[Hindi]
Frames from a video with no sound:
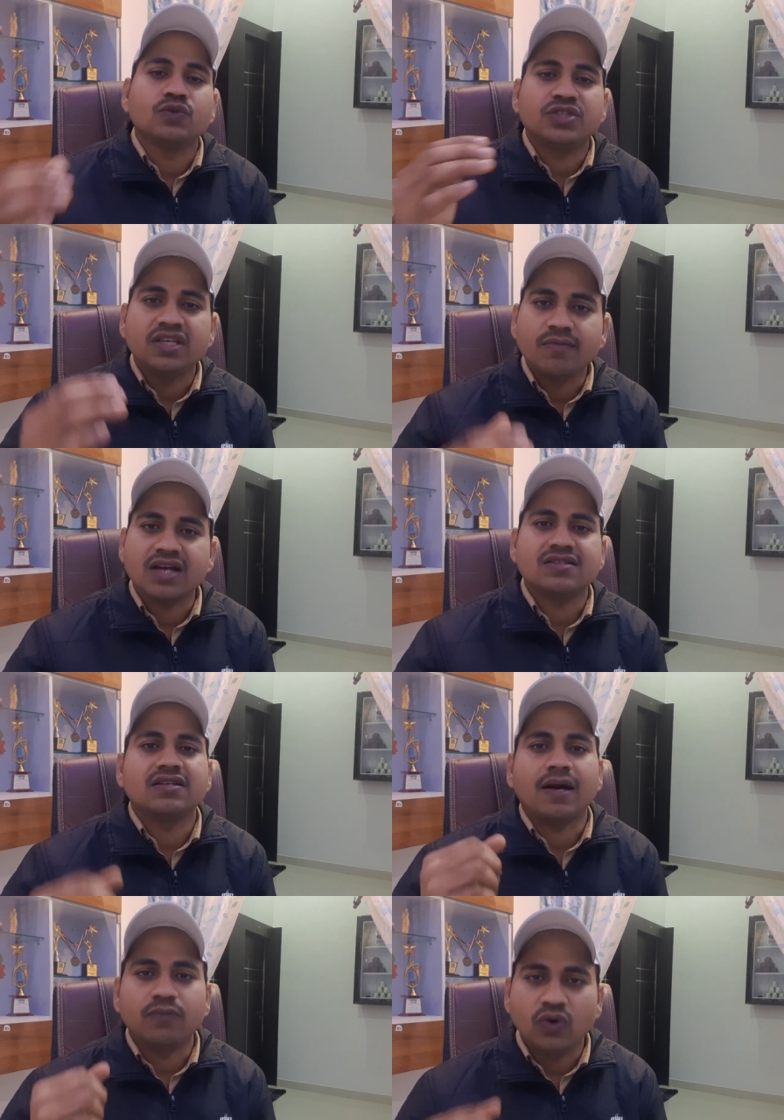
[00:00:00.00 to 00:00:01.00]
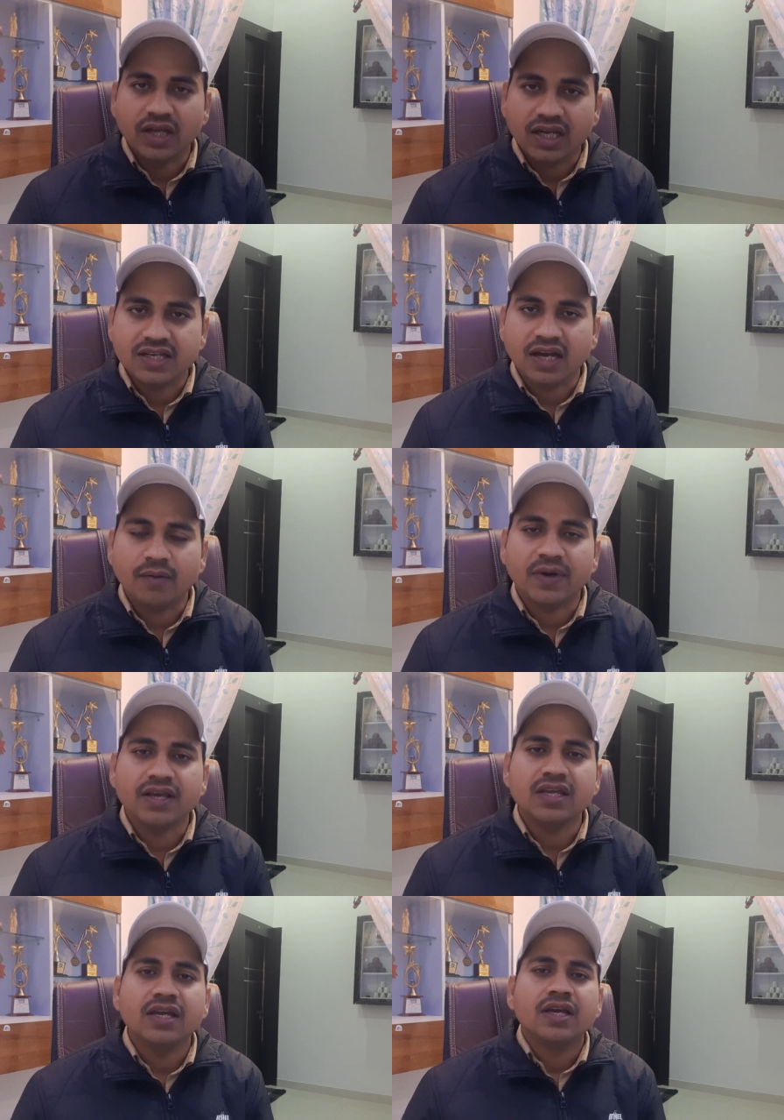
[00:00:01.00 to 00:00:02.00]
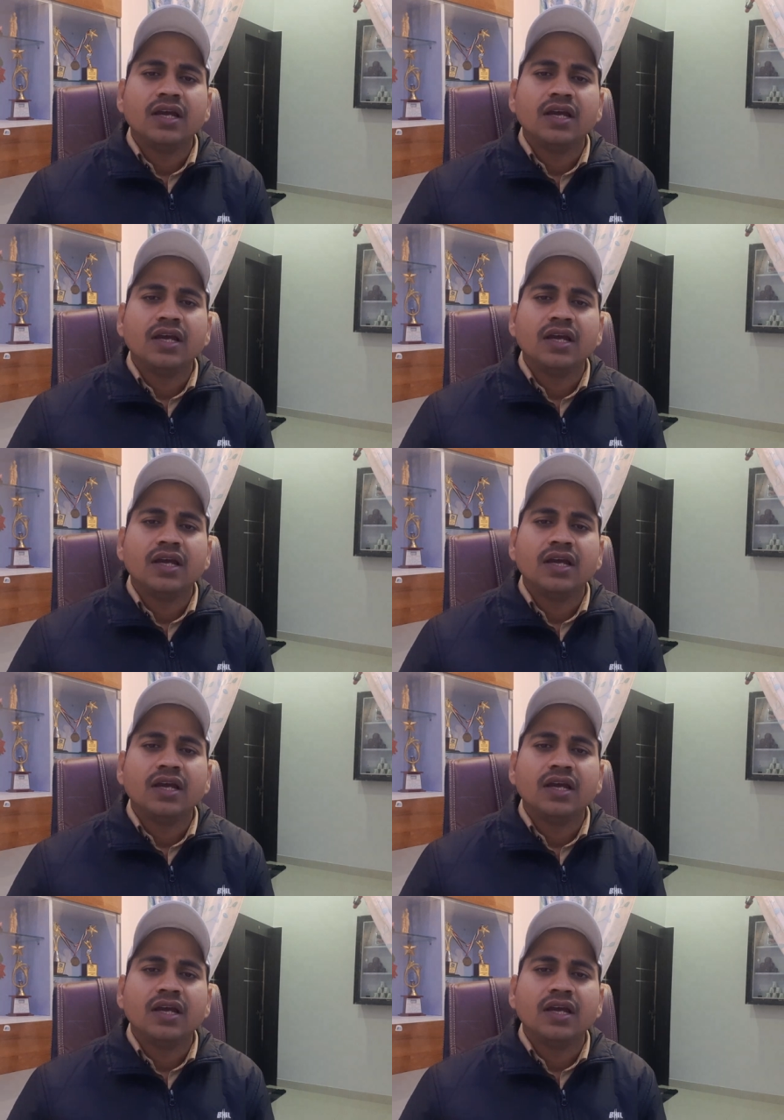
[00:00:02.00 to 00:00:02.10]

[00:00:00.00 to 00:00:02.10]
उसकी मार्कशीट आपको लेके जाना पड़ेगी